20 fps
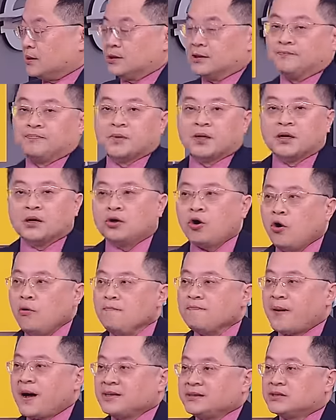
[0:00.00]
的公
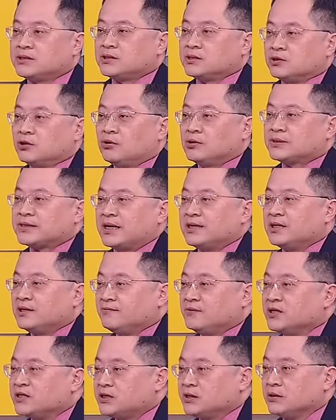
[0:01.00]
版使用3D
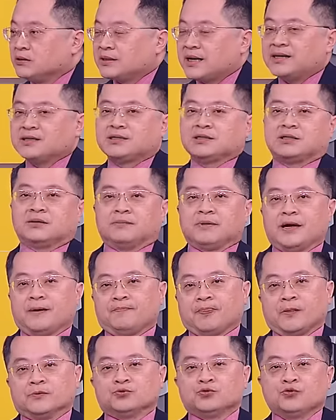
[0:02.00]
VC， 但是怎么样？
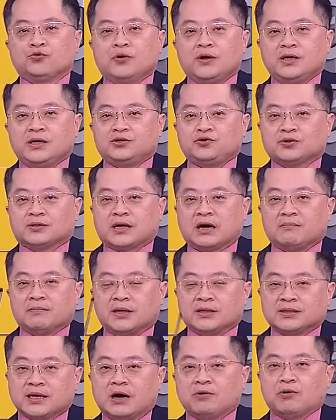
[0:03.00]
如果你去找
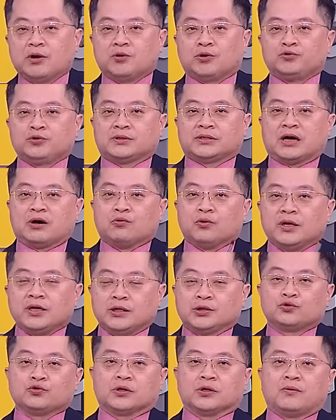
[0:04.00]
美超微或去找微
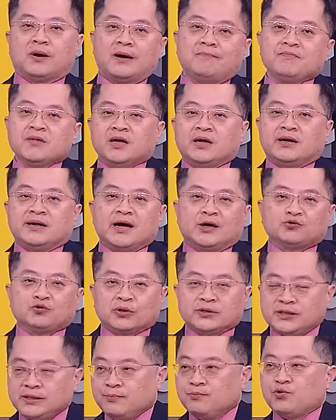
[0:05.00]
影做的话，你要做
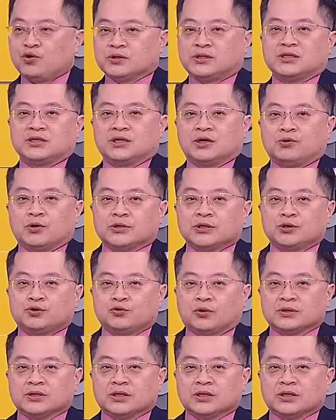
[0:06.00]
浸没式的或是做